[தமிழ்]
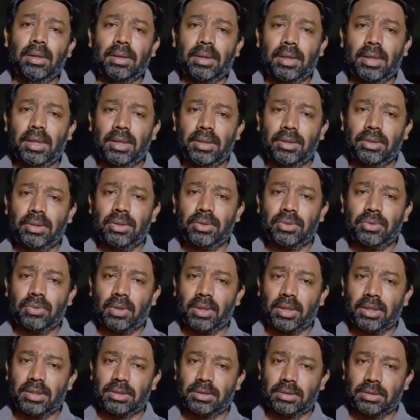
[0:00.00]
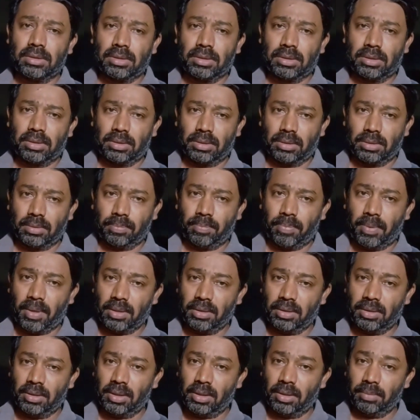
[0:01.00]
கீர்த்தி சுரேஷ்
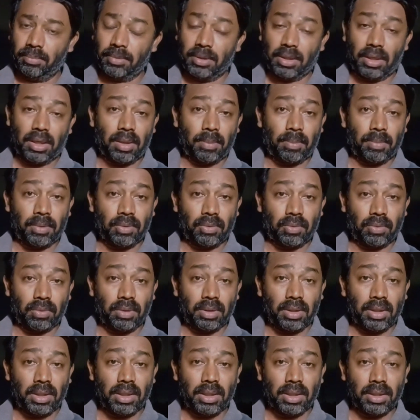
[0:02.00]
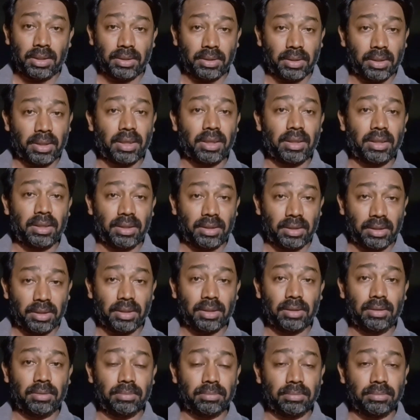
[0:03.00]
பாத்திரம் இல்லாமல் கூட இந்த கதை
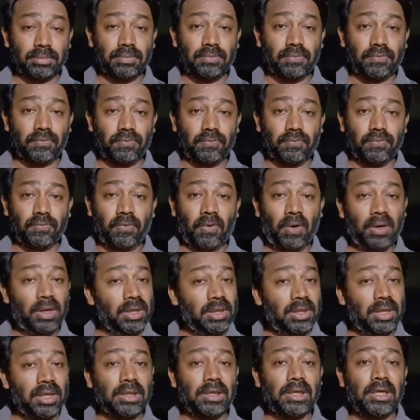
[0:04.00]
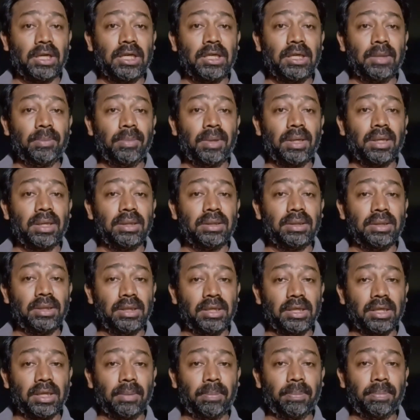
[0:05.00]
நிகழும் வலுக்கட்டாயமாக
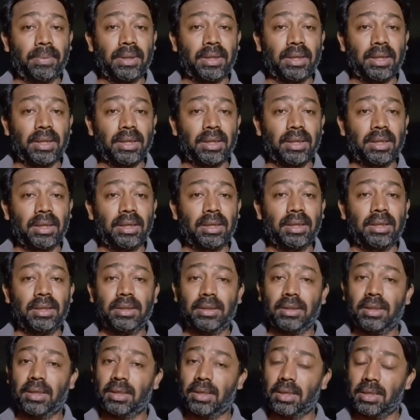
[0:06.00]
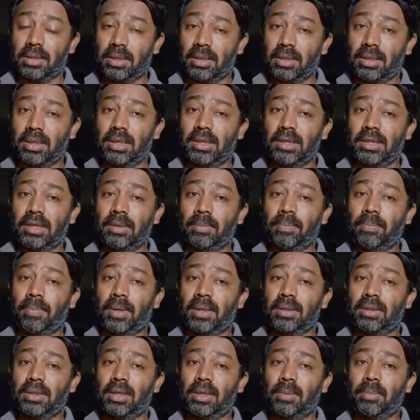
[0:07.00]
திணிக்கப்பட்ட இந்த கதாநாயகி
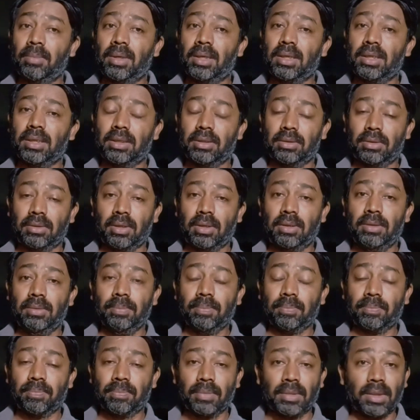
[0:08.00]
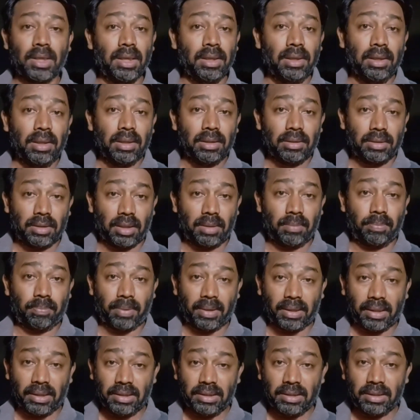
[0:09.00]
பாத்திரமாக இருந்தாலும் தன்
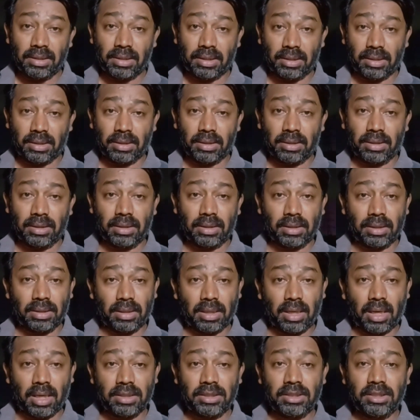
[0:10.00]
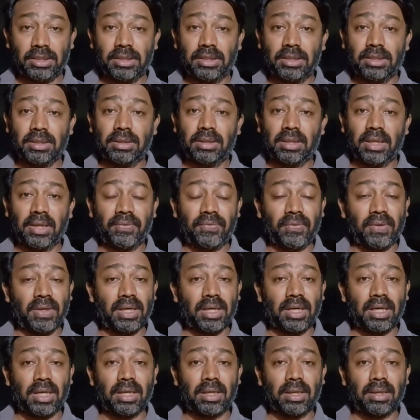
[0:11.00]
பங்கிற்கு காட்சிக்கு
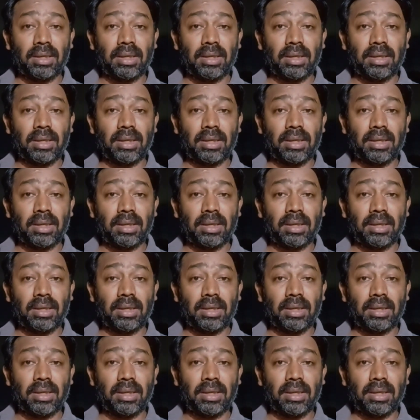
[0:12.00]
தேவையான